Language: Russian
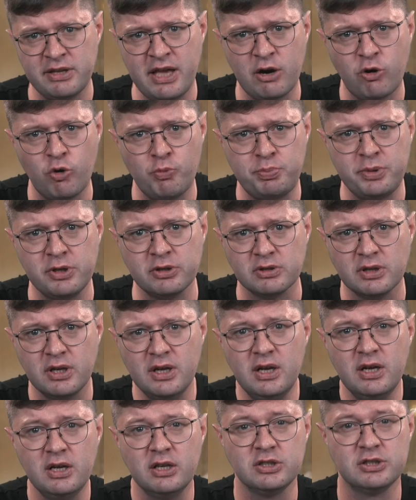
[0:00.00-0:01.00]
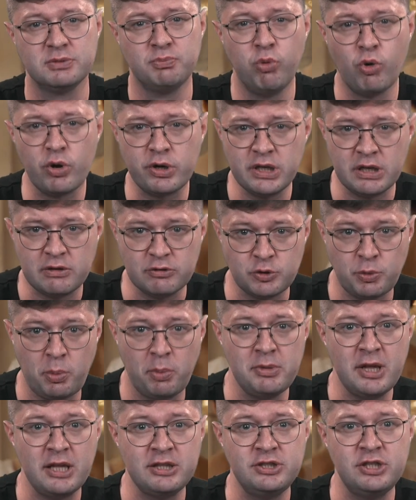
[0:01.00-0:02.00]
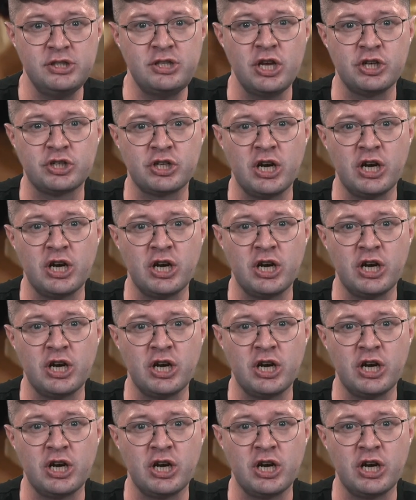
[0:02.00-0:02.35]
я купил сборник воспоминаний детей